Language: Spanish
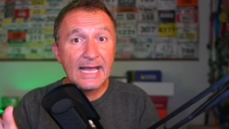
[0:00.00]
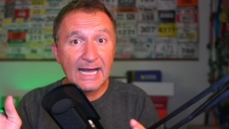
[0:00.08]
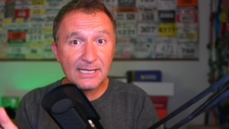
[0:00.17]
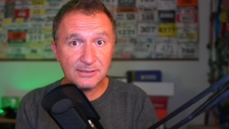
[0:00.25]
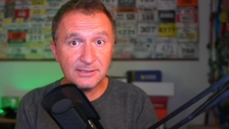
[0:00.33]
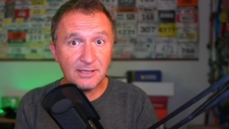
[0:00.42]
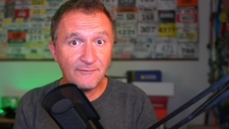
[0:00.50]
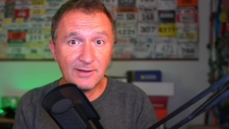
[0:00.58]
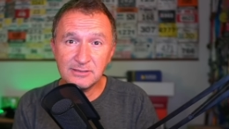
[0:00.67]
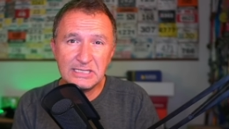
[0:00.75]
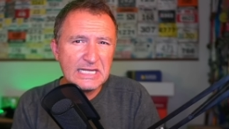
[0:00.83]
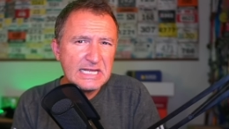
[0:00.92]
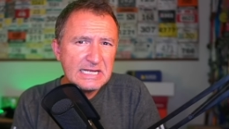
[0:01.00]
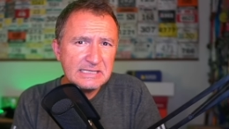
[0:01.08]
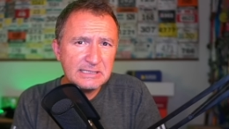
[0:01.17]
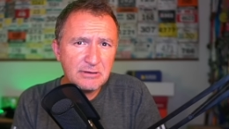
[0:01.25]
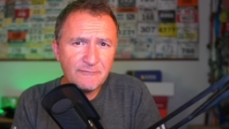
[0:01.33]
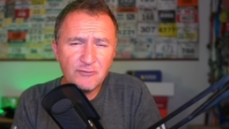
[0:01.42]
Así de fácil,
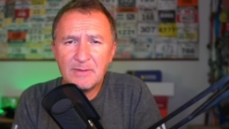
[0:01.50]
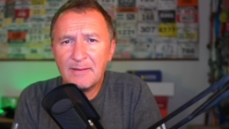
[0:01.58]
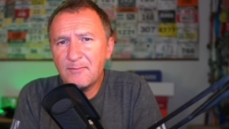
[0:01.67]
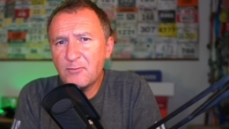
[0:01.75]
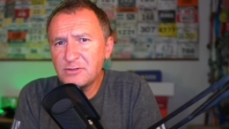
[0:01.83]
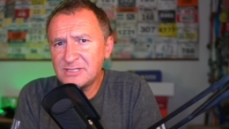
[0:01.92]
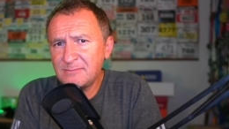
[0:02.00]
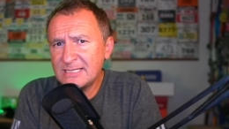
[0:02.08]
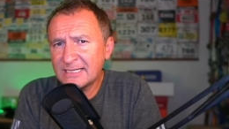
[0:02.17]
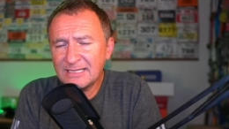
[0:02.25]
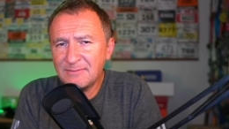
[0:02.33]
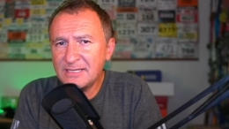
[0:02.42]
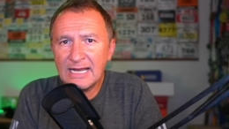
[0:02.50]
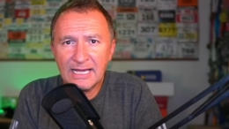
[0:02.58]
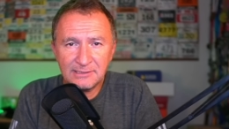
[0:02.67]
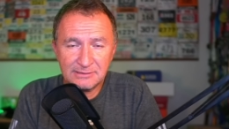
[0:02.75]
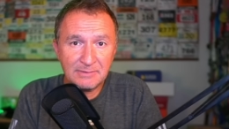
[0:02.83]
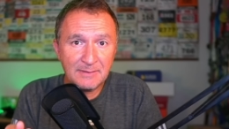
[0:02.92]
de una forma muy similar también a la que
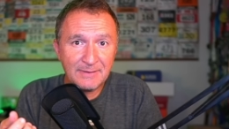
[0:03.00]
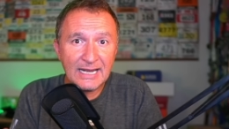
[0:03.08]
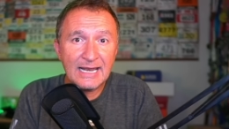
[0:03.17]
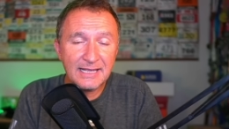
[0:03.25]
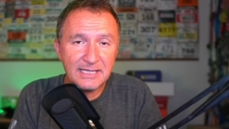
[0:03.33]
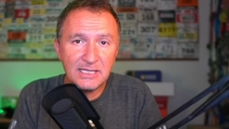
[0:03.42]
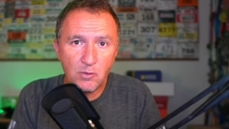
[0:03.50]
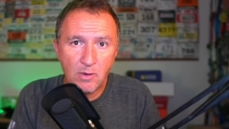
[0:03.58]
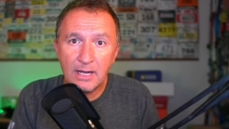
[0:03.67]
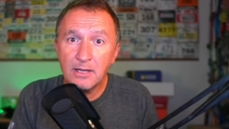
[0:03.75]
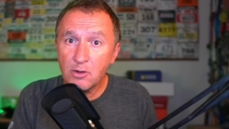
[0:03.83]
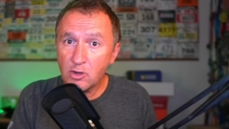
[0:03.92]
se prepara la quinoa.